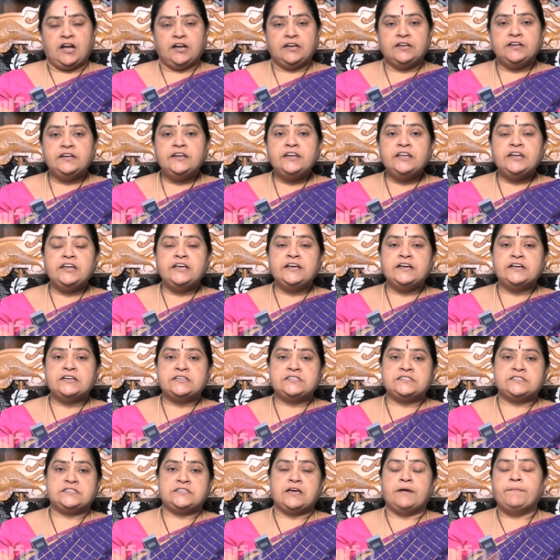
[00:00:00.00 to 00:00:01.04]
అగ్నిలింగ
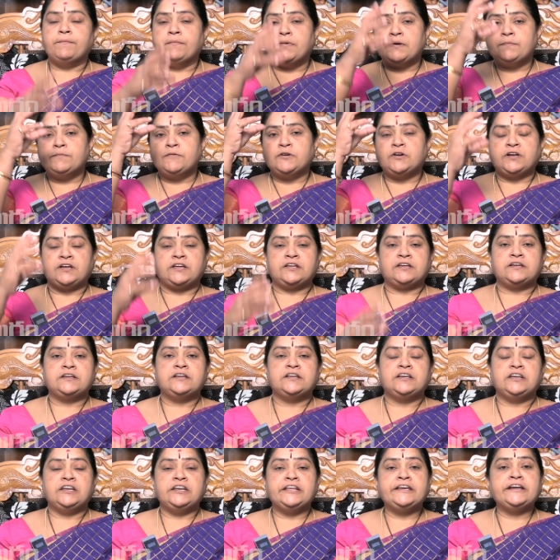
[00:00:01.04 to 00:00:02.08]
స్తంభముగా
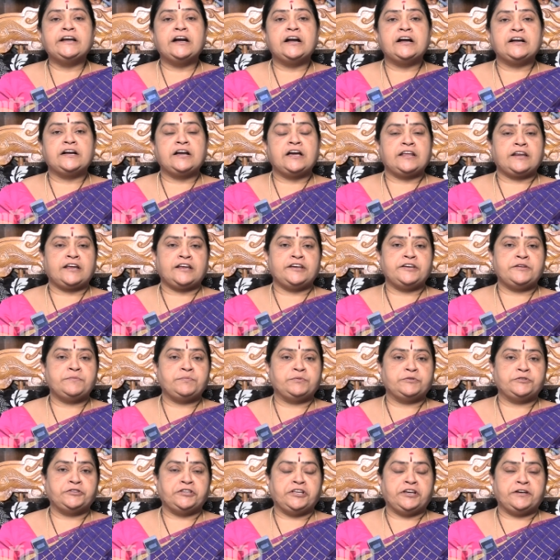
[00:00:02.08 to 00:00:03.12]
లింగాకారాన్ని
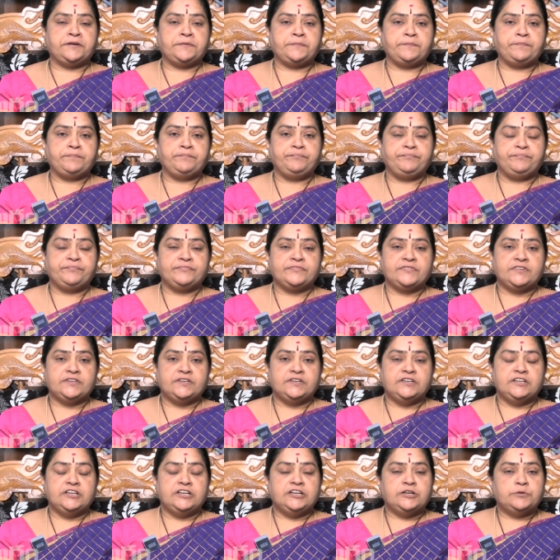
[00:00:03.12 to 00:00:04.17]
పొందాడు
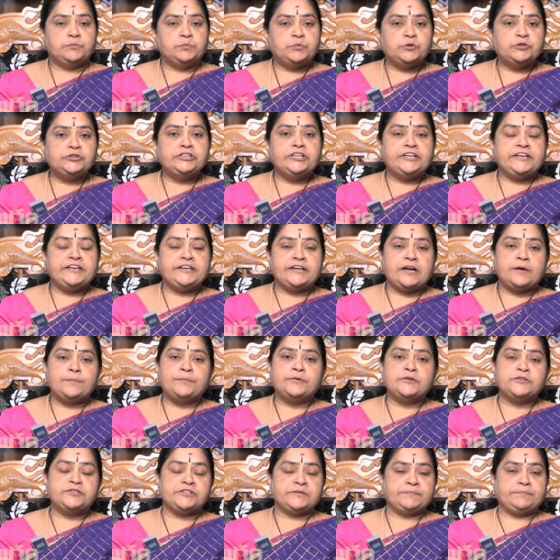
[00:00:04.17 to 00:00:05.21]
పొంది
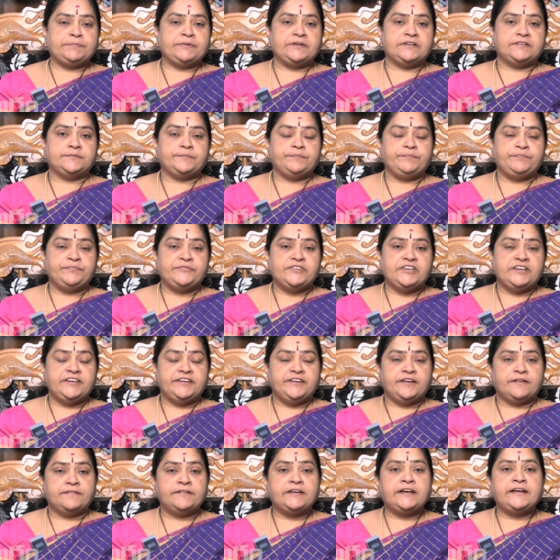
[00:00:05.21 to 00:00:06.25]
అప్పుడు చెప్పాడు
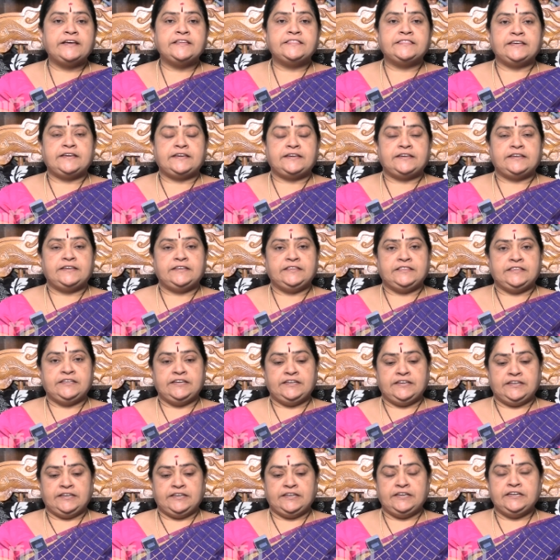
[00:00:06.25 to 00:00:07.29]
ఎవరైతే దీ
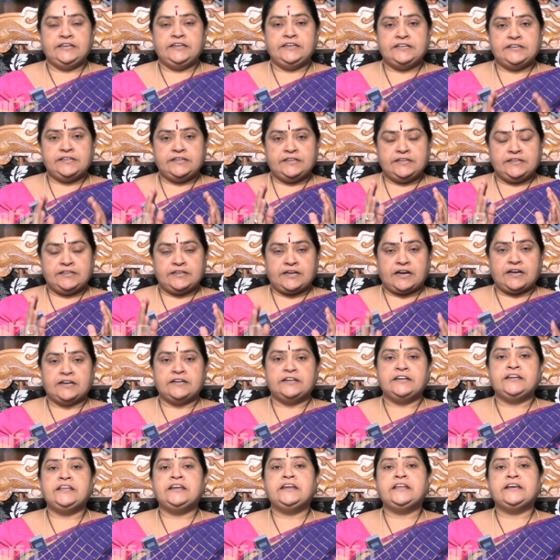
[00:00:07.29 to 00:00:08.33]
ఈ ఈ
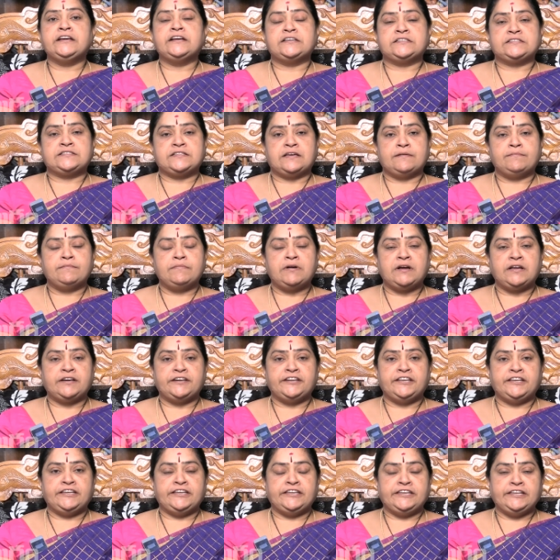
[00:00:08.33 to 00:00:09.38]
అగ్నిలింగ
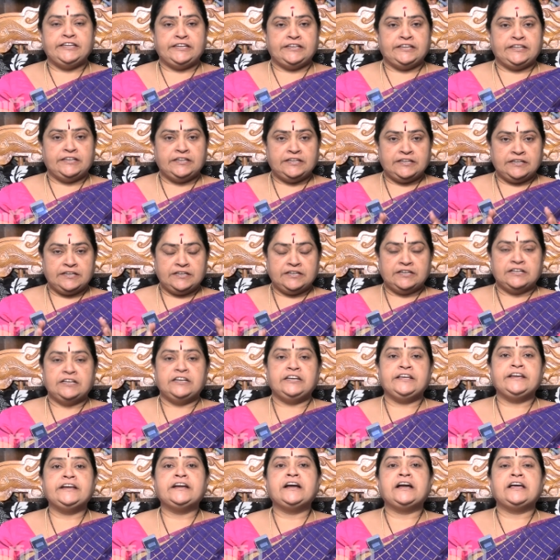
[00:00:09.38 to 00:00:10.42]
స్తంభాన్ని ఈ
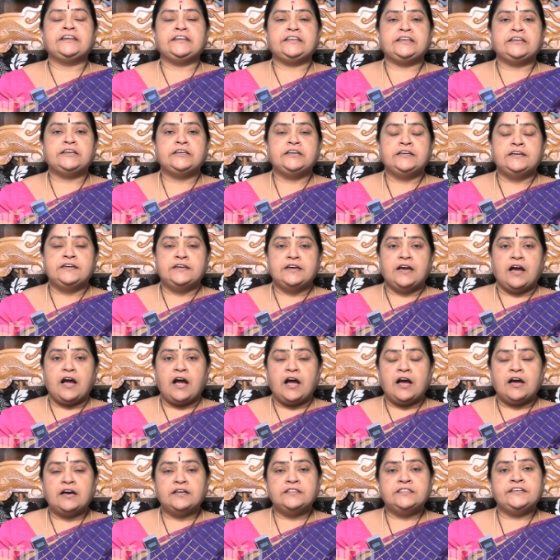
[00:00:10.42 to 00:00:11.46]
లింగాన్ని
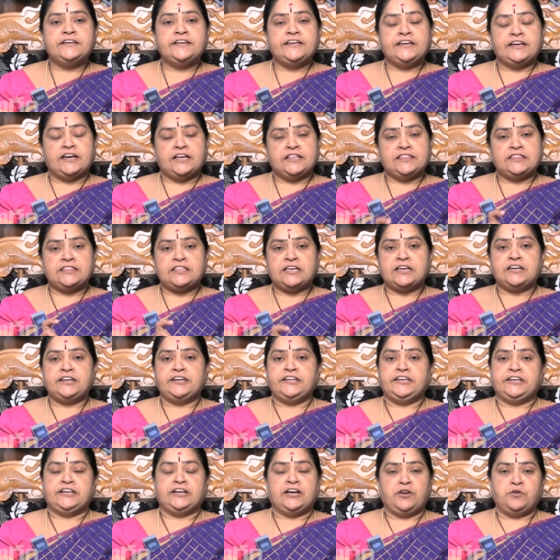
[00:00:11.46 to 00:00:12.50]
ఆదిని
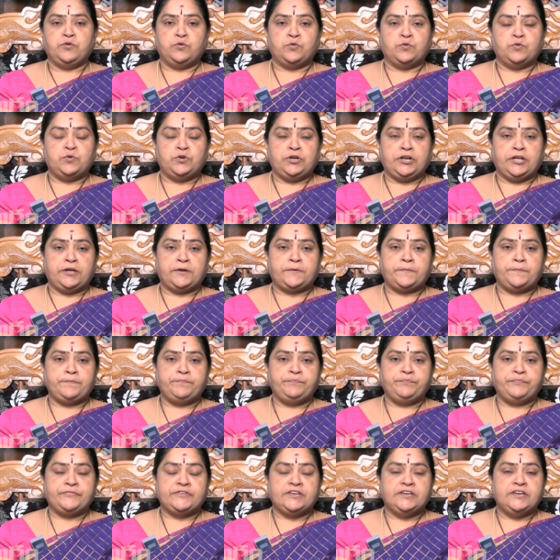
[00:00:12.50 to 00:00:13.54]
అంతాన్ని కనుక్కుంటారు
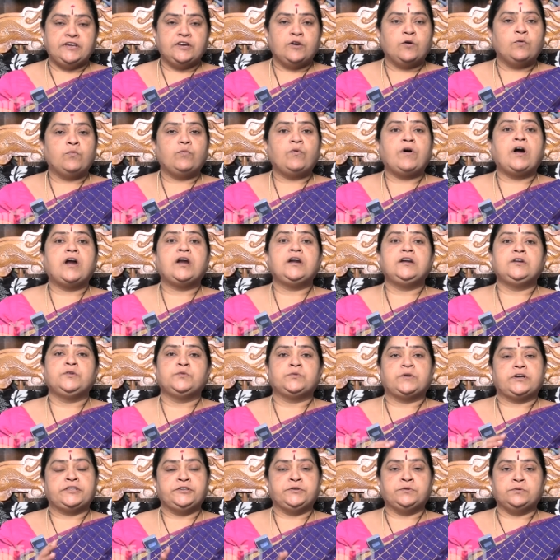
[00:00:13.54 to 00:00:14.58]
వాళ్ళు
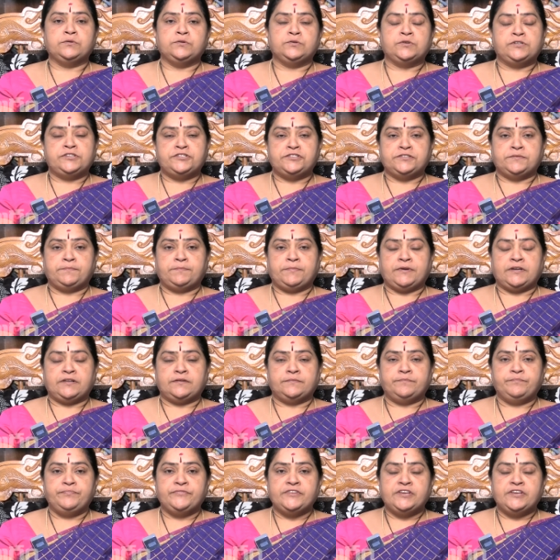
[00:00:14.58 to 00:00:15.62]
అధికులు అని చెప్పారు